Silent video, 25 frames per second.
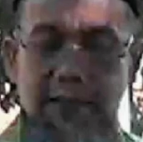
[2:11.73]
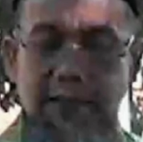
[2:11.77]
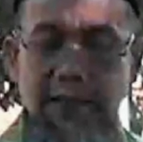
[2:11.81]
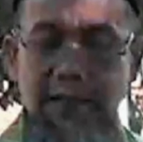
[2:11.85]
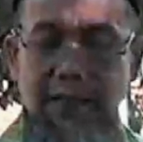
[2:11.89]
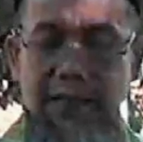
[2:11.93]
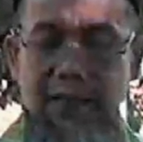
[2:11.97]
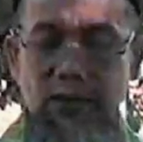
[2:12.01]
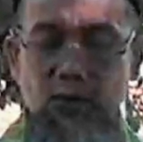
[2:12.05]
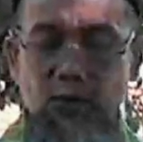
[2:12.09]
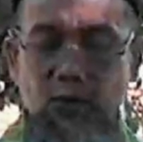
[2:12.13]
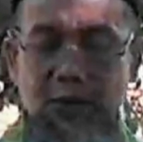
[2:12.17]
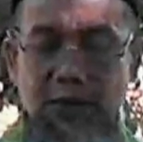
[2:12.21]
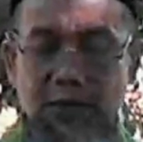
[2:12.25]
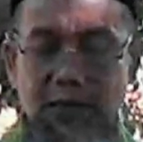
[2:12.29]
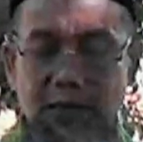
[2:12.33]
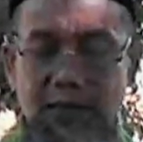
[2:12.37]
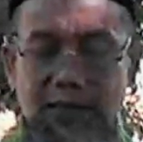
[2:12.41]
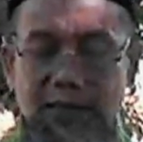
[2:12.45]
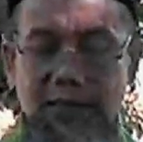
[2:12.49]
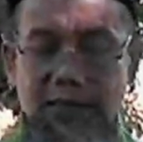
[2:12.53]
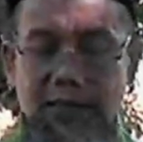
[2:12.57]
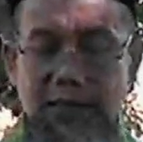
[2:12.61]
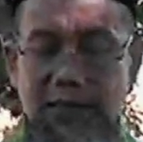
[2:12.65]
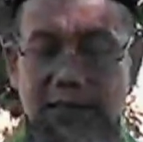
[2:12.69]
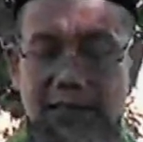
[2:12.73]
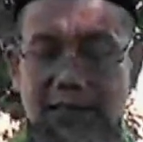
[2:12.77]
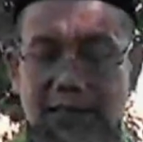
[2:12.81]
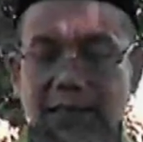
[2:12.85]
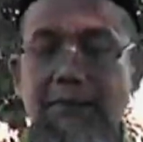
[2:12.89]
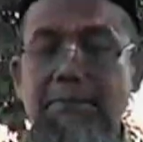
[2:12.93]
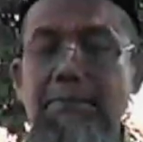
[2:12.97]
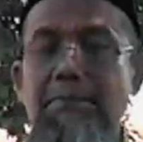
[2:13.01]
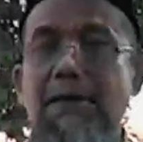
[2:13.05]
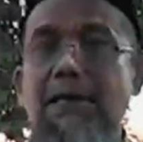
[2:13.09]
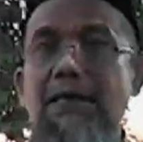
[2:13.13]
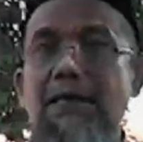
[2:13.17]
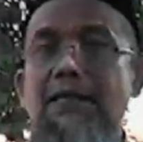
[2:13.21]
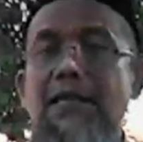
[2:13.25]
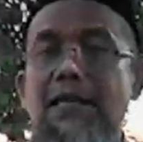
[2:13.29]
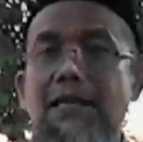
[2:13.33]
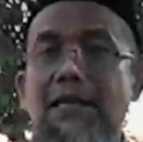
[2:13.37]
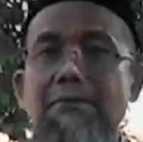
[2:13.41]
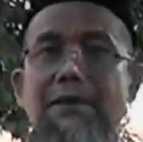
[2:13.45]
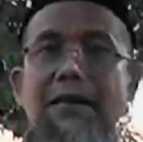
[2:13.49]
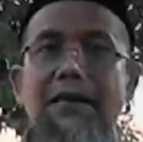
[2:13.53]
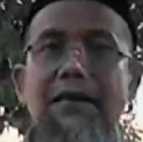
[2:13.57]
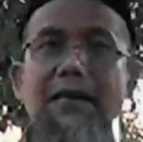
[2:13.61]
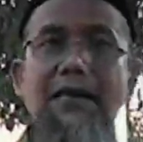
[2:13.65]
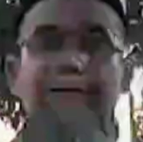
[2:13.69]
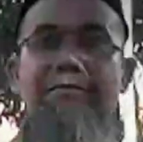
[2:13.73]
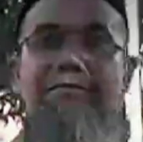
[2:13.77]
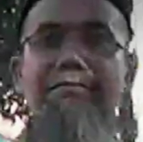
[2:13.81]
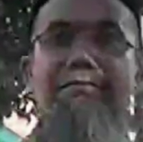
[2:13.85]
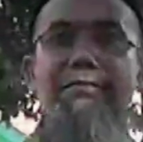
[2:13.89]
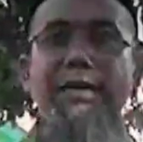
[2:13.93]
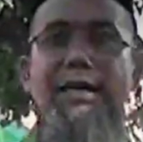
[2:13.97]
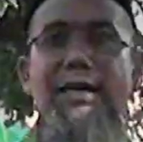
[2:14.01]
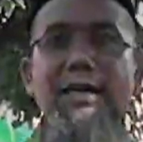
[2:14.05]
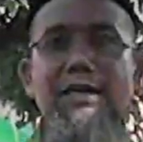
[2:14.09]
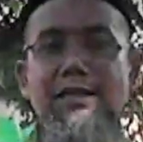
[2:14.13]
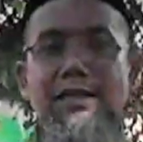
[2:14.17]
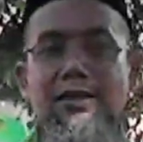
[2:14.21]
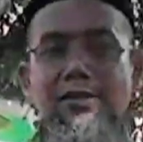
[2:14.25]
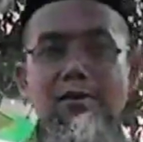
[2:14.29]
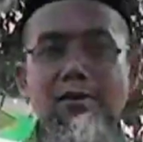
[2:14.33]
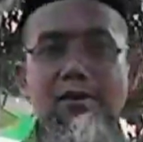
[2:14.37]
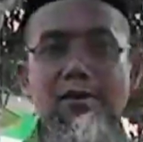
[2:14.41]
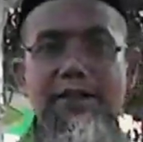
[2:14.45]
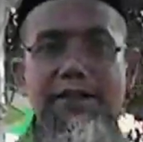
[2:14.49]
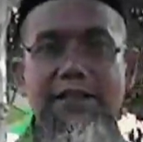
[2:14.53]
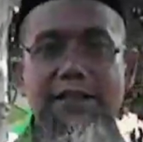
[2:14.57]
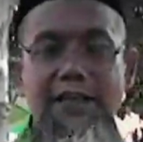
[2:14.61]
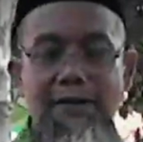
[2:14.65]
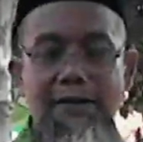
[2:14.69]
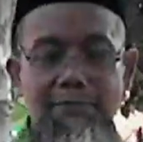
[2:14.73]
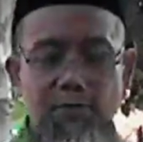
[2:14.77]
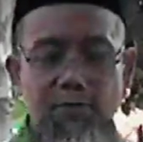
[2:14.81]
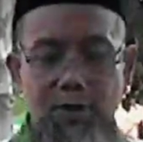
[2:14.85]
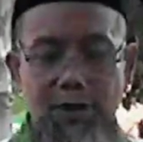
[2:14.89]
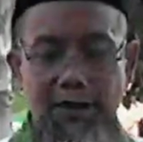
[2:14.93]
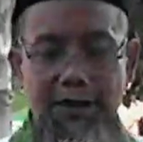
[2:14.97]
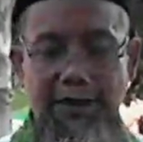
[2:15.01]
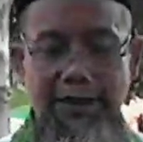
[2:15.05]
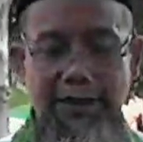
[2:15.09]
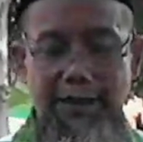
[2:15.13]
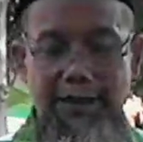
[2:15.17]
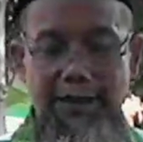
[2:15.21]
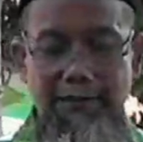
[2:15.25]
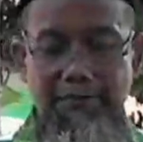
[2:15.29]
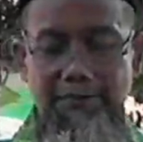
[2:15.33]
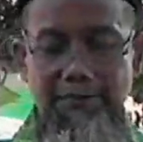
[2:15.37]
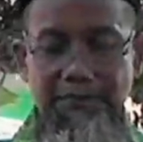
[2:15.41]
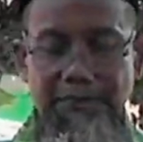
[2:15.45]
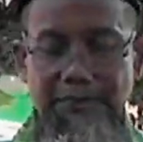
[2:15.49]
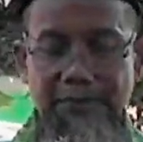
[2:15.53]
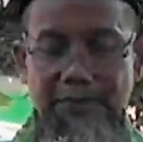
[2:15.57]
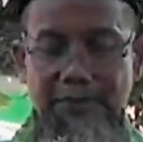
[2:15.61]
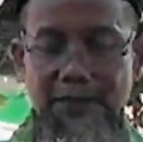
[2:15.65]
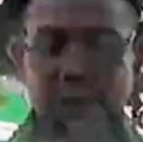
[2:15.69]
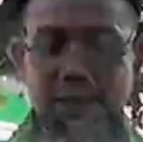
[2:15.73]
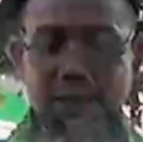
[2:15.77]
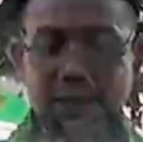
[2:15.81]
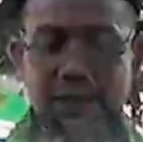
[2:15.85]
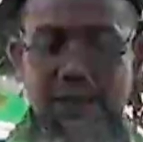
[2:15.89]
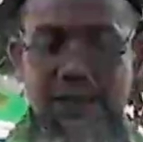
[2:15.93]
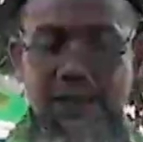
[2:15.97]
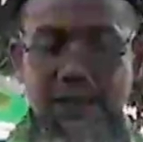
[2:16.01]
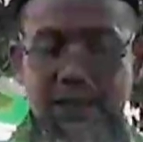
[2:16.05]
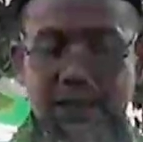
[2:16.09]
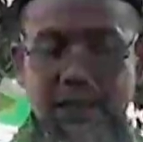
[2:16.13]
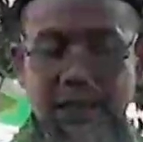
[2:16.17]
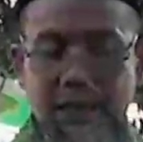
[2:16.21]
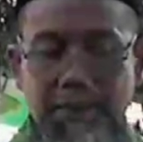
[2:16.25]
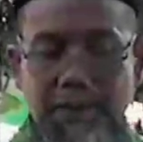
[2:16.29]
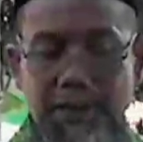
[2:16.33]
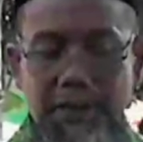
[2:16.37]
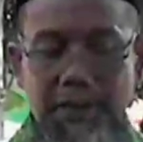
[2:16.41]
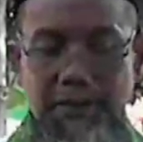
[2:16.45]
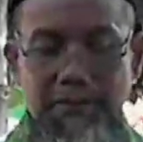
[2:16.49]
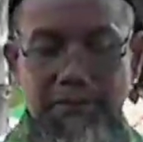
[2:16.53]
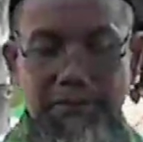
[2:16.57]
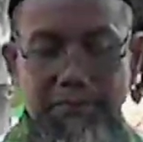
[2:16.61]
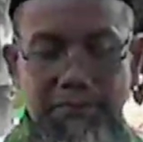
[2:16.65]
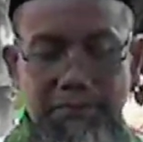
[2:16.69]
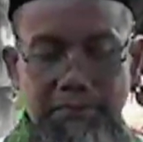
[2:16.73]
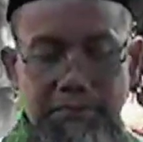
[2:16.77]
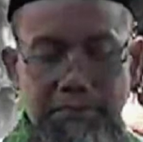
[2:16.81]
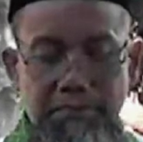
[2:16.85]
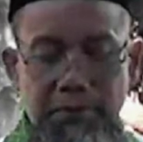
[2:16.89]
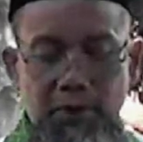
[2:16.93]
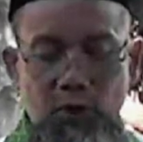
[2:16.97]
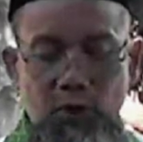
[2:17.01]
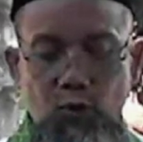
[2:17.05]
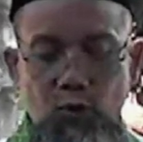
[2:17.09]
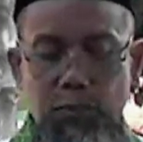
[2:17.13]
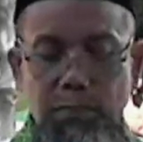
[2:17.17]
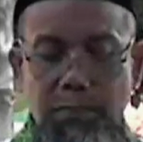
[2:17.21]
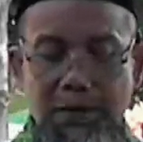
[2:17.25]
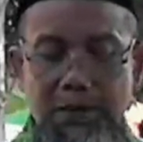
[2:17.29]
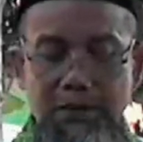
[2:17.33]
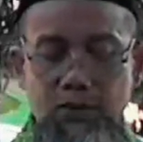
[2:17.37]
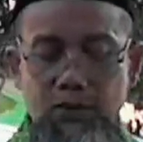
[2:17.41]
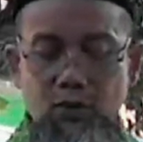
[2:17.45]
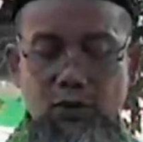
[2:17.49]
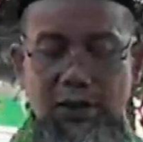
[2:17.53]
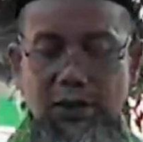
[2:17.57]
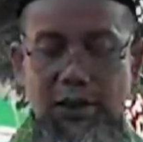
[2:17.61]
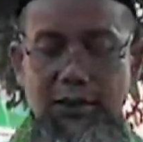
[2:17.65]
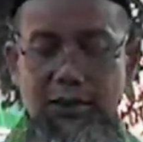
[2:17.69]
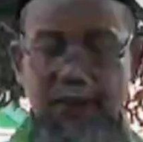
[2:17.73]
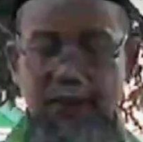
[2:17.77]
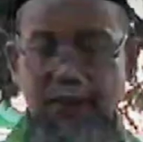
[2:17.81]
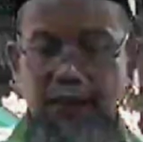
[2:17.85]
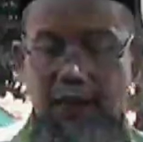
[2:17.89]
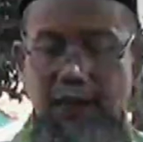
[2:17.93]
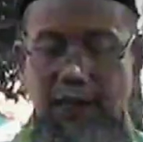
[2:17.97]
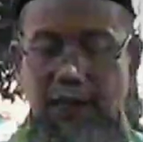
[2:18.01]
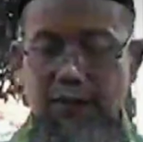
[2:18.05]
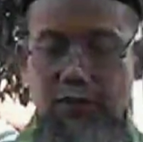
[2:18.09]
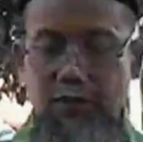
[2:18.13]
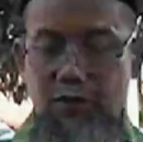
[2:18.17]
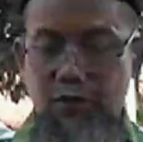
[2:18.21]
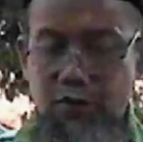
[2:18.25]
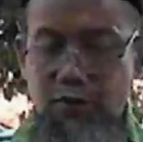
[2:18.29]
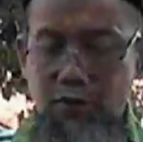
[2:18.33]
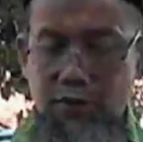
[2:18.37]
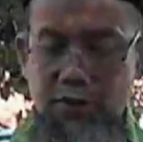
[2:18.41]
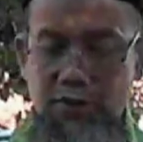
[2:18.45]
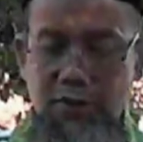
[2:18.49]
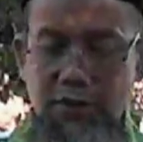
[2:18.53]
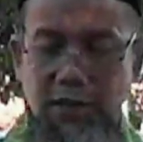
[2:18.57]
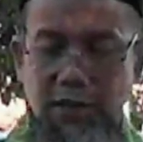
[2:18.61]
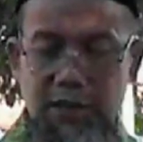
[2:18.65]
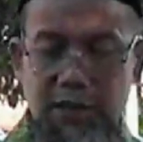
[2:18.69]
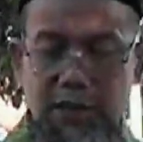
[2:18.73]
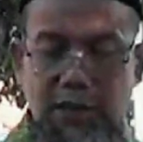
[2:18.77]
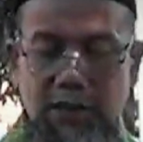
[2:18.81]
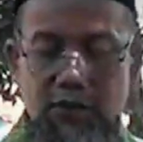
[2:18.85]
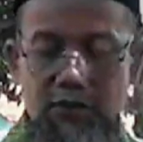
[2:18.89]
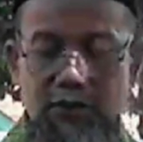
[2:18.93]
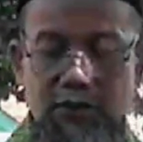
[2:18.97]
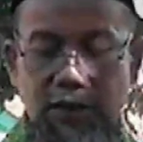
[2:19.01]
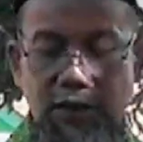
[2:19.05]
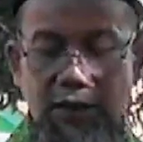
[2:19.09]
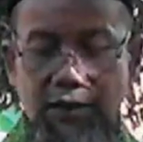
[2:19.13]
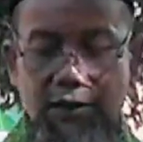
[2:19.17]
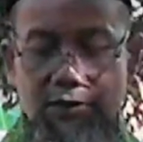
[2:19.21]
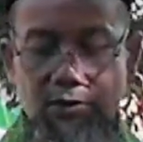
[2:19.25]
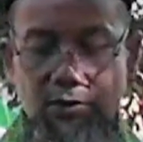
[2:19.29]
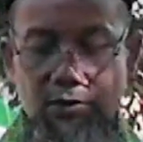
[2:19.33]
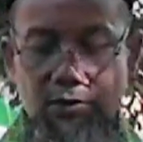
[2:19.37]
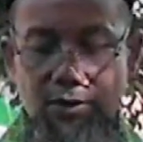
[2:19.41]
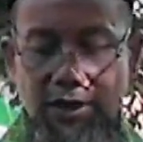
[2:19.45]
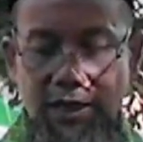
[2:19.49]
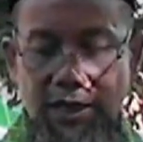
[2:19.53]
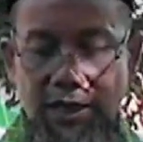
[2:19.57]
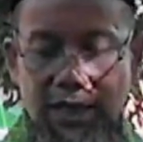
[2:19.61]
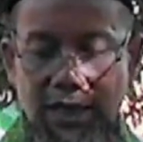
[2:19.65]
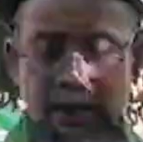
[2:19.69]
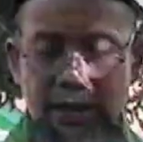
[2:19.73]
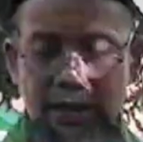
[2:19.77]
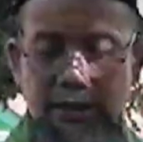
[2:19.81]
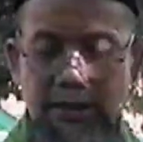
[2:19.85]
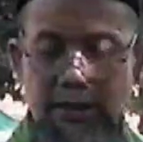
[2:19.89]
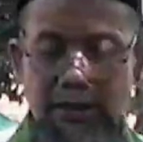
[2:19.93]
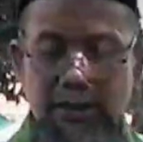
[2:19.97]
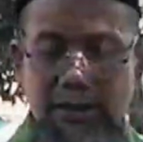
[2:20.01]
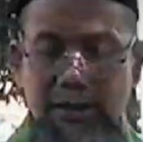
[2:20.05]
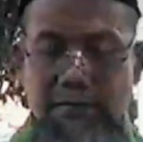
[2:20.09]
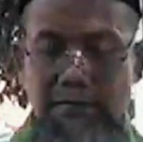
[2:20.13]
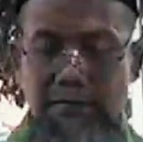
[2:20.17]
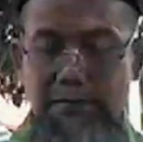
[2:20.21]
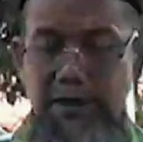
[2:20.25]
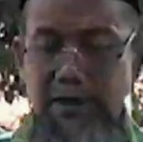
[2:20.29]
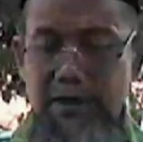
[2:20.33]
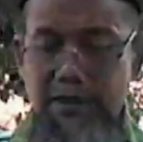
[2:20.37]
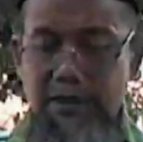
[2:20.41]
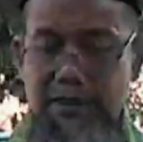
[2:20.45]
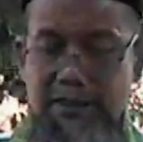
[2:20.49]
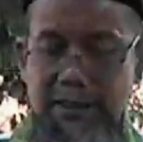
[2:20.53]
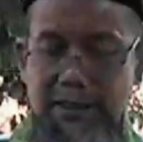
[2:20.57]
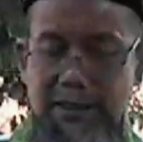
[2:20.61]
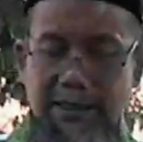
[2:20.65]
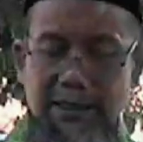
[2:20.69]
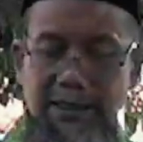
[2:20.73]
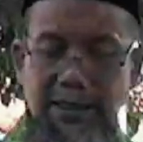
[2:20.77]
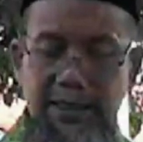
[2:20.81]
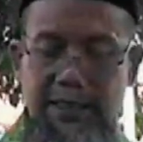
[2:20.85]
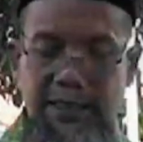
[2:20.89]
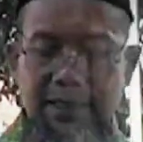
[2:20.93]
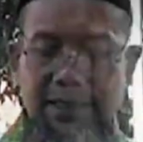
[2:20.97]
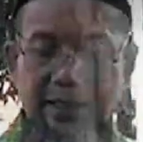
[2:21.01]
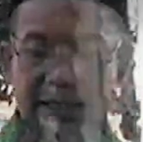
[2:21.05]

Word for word: yang kedua adalah ibadah malam atau qiyamul lail dapat berupa sholat tahajud, tadarus Al-Quran, berzikir